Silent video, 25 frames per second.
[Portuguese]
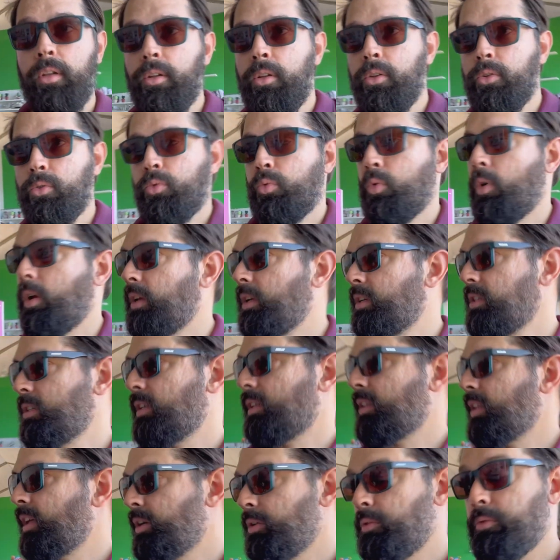só aqui já
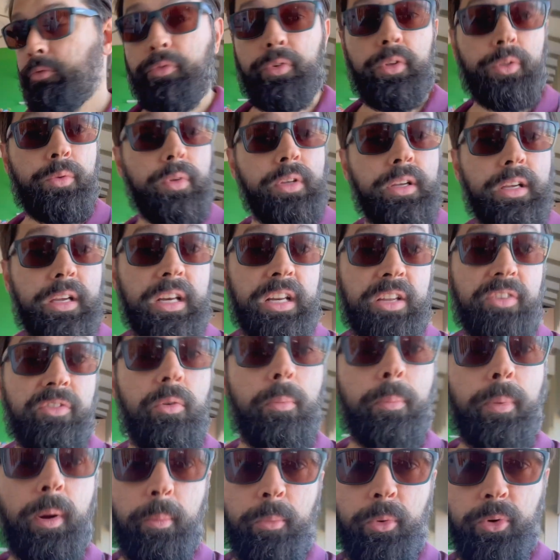daria um vídeo incrível
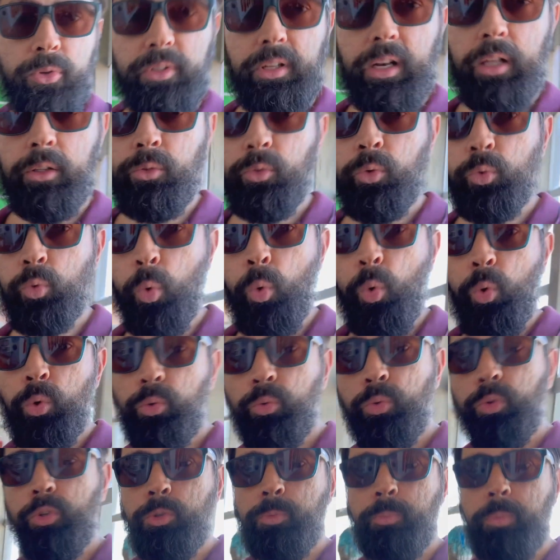para mostrar
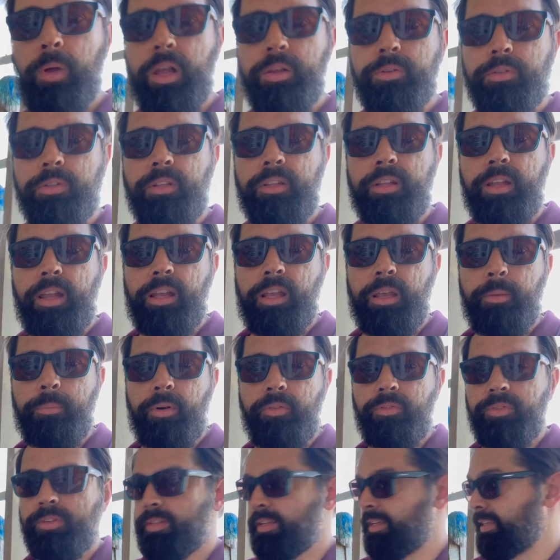todo o espaço que tem aqui para
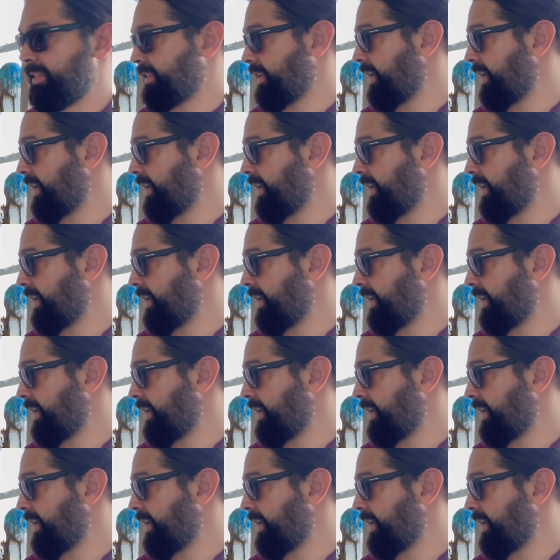vocês.